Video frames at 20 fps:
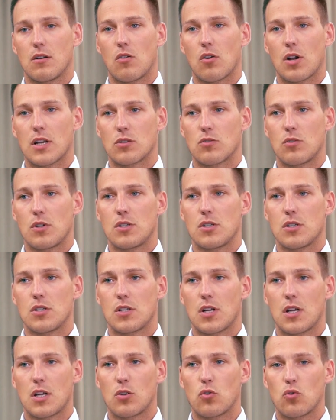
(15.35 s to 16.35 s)
e, okazuje się,
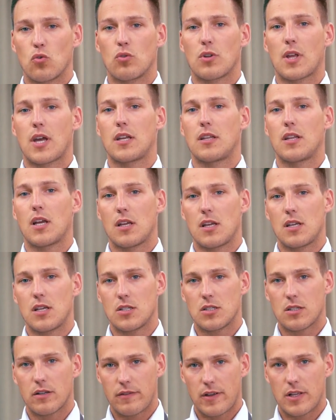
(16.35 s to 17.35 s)
że tutaj daje
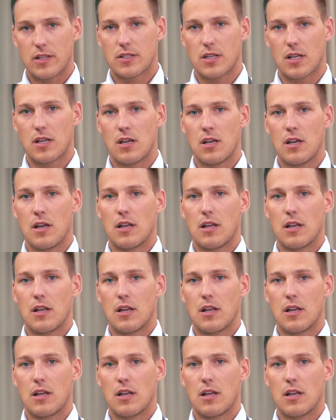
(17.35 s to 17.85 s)
jeszcze więcej.